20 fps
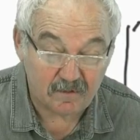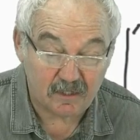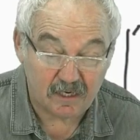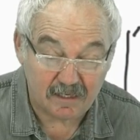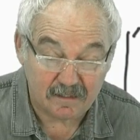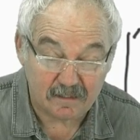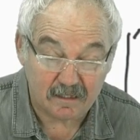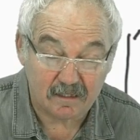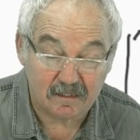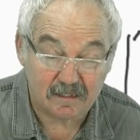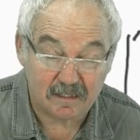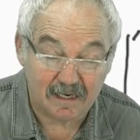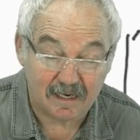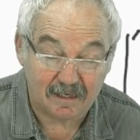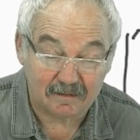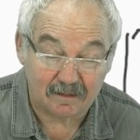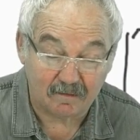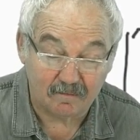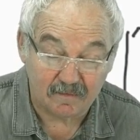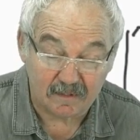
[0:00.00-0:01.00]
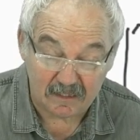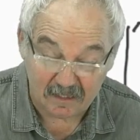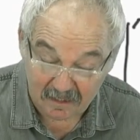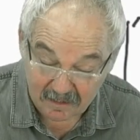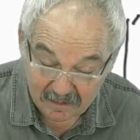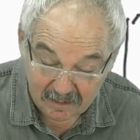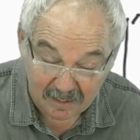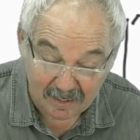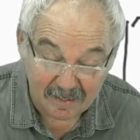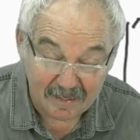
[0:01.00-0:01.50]
в частности атом
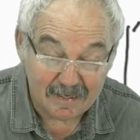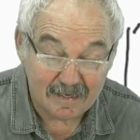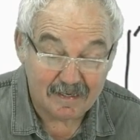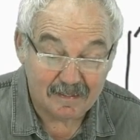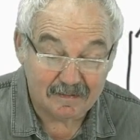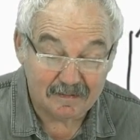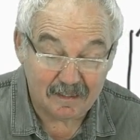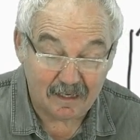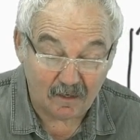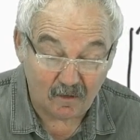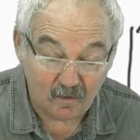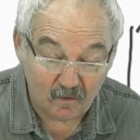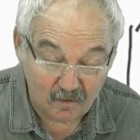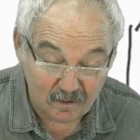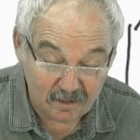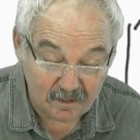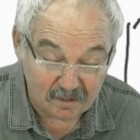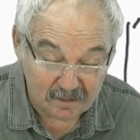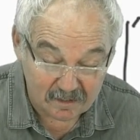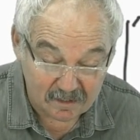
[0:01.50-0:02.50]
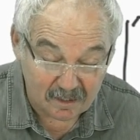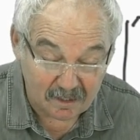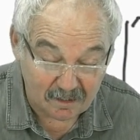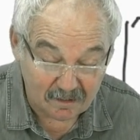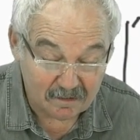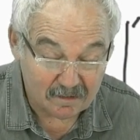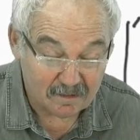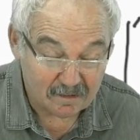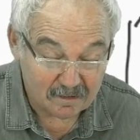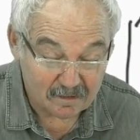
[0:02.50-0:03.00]
цезия находится
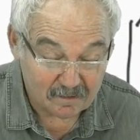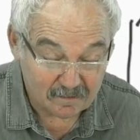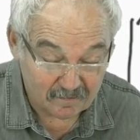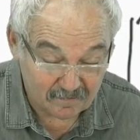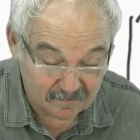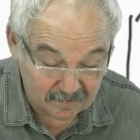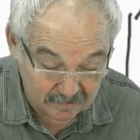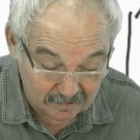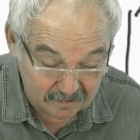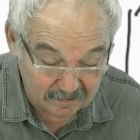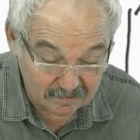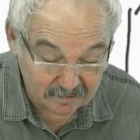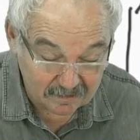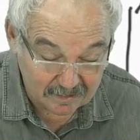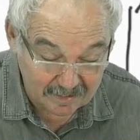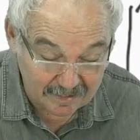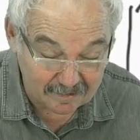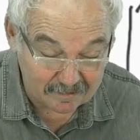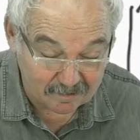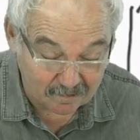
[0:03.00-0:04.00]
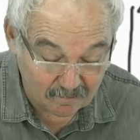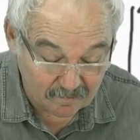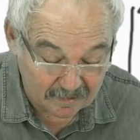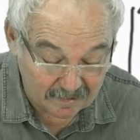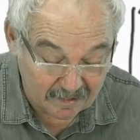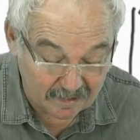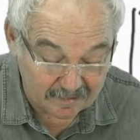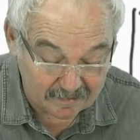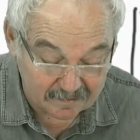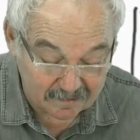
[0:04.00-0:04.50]
в этом
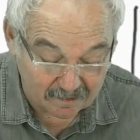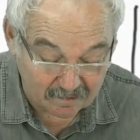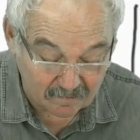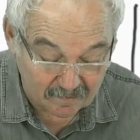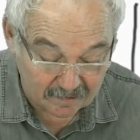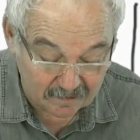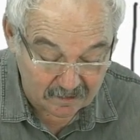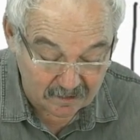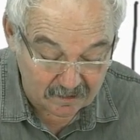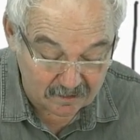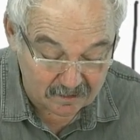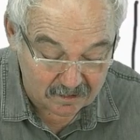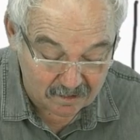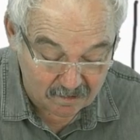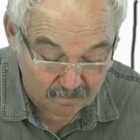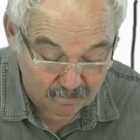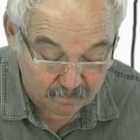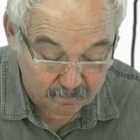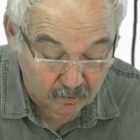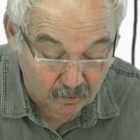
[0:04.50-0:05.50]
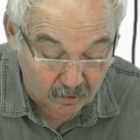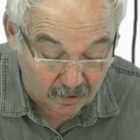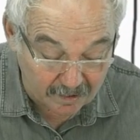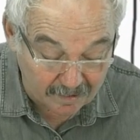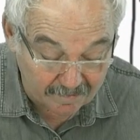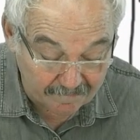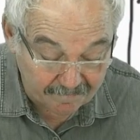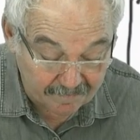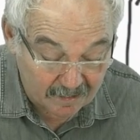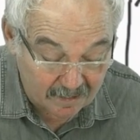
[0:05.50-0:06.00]
электромагнитном
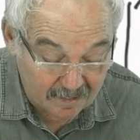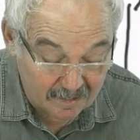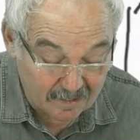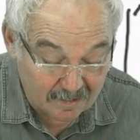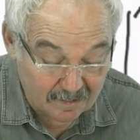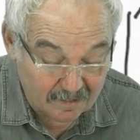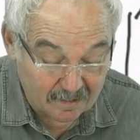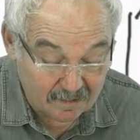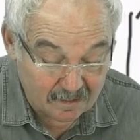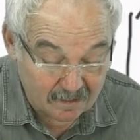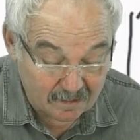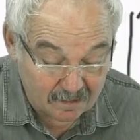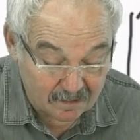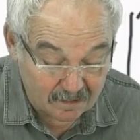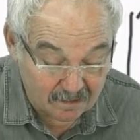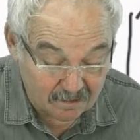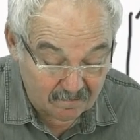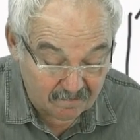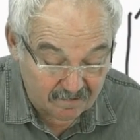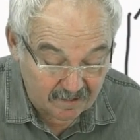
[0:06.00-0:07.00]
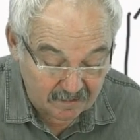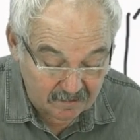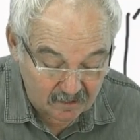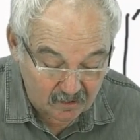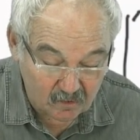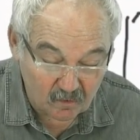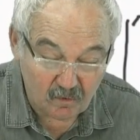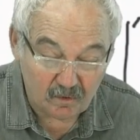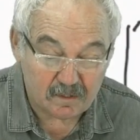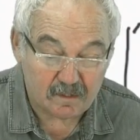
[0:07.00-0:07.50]
поле. Э, в
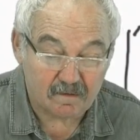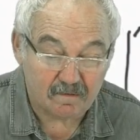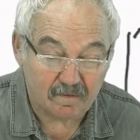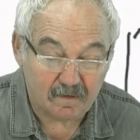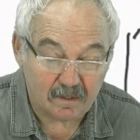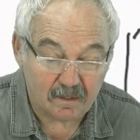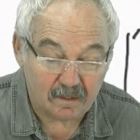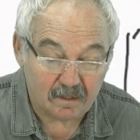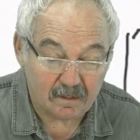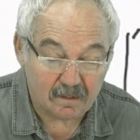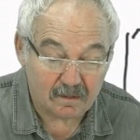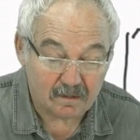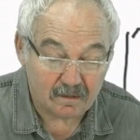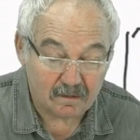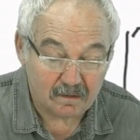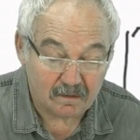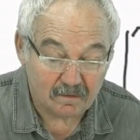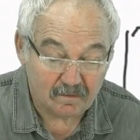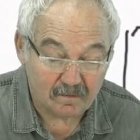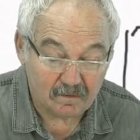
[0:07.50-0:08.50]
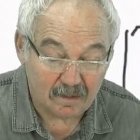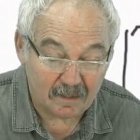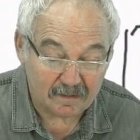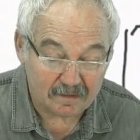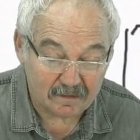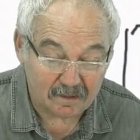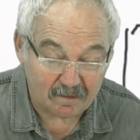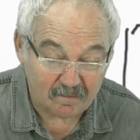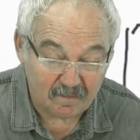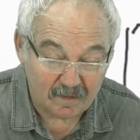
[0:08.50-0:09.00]
отсутствии э,
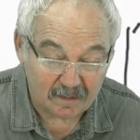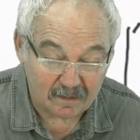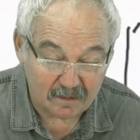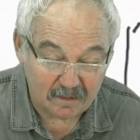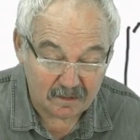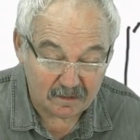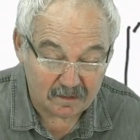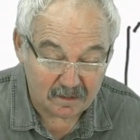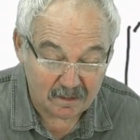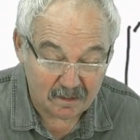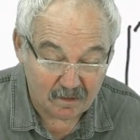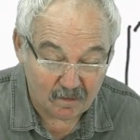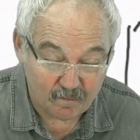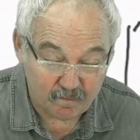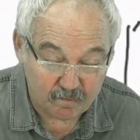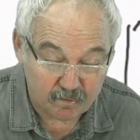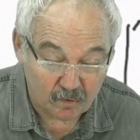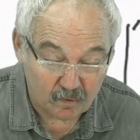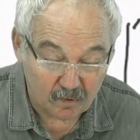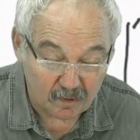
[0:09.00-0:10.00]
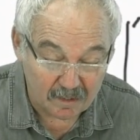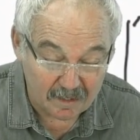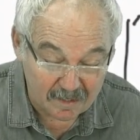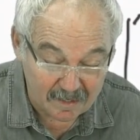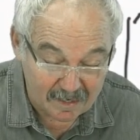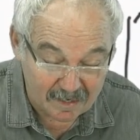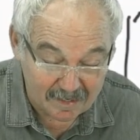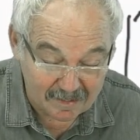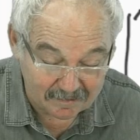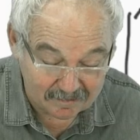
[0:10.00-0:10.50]
электромагнитного
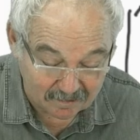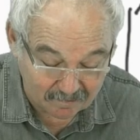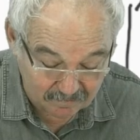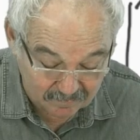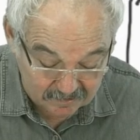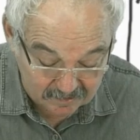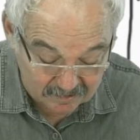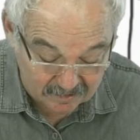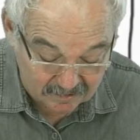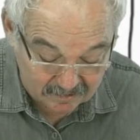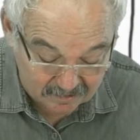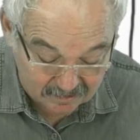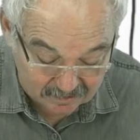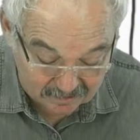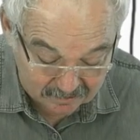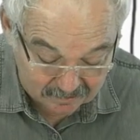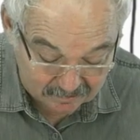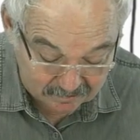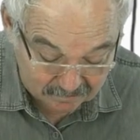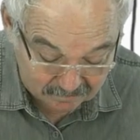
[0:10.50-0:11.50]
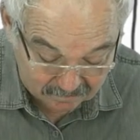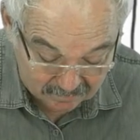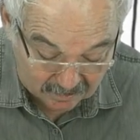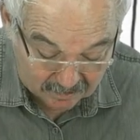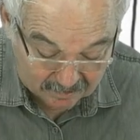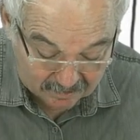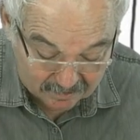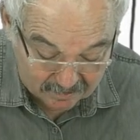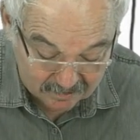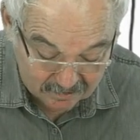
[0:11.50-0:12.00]
поля атом цезия
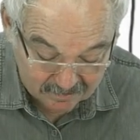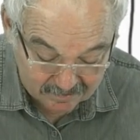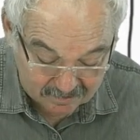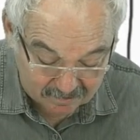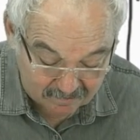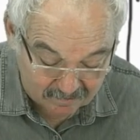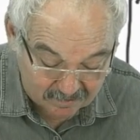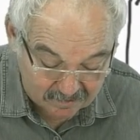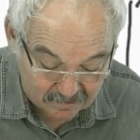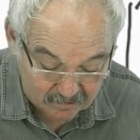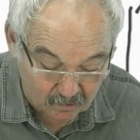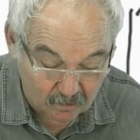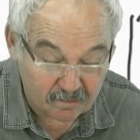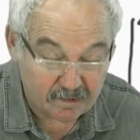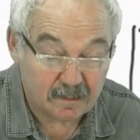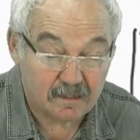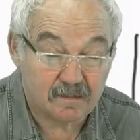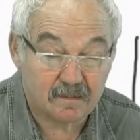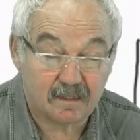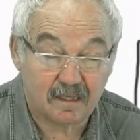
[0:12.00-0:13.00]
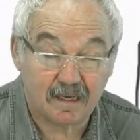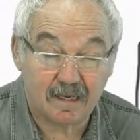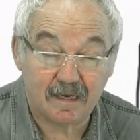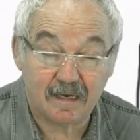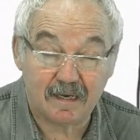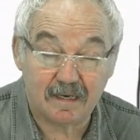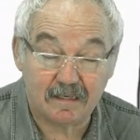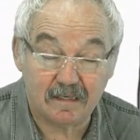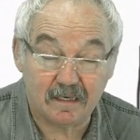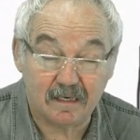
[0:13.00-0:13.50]
находился в основном
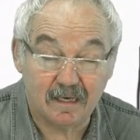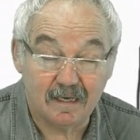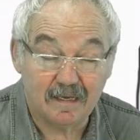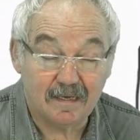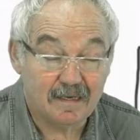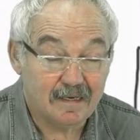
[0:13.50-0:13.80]
состоянии